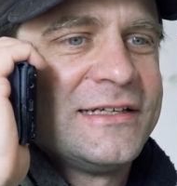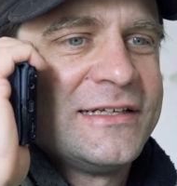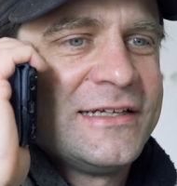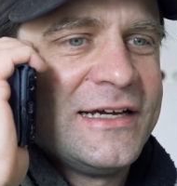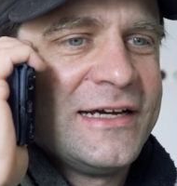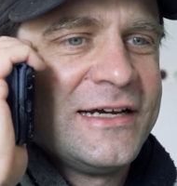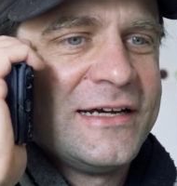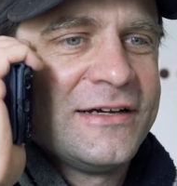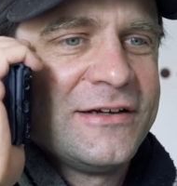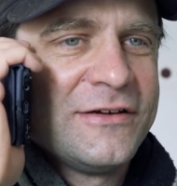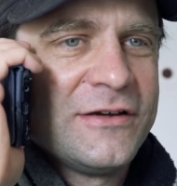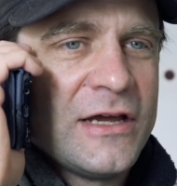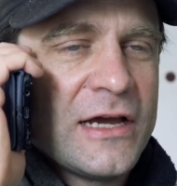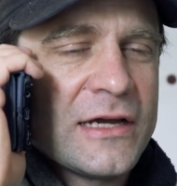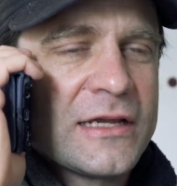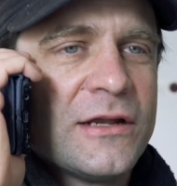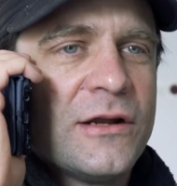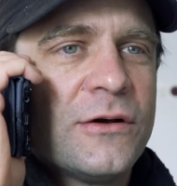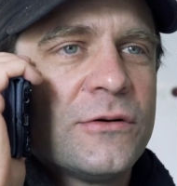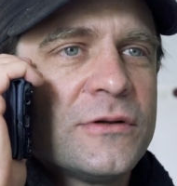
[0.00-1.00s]
Ja, ach
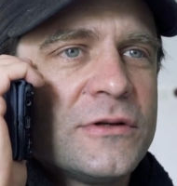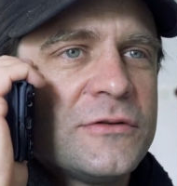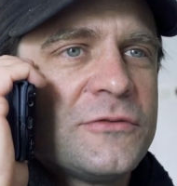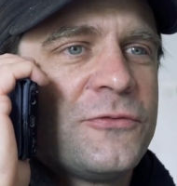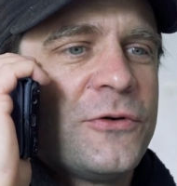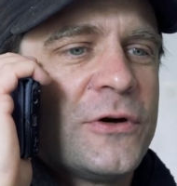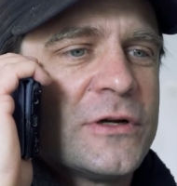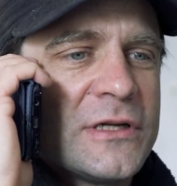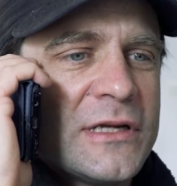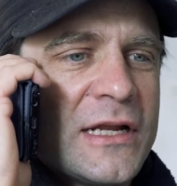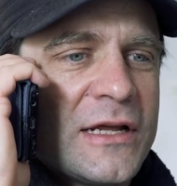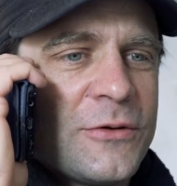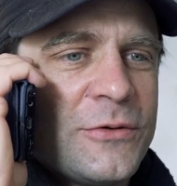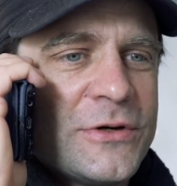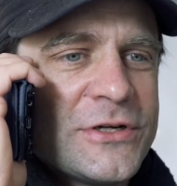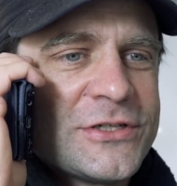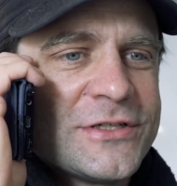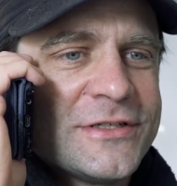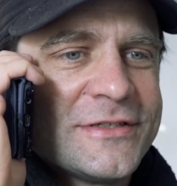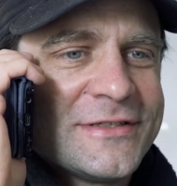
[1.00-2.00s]
genau, diese 49
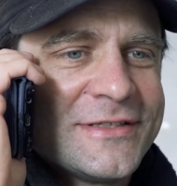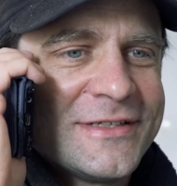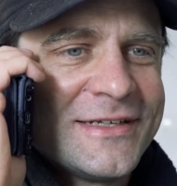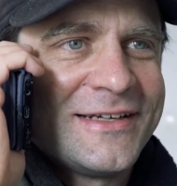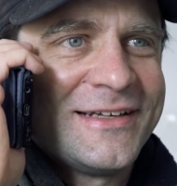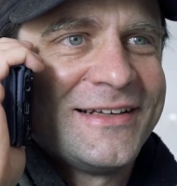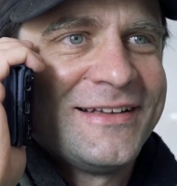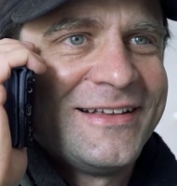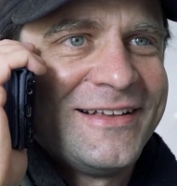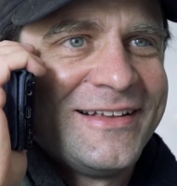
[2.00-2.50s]
Questions, ne?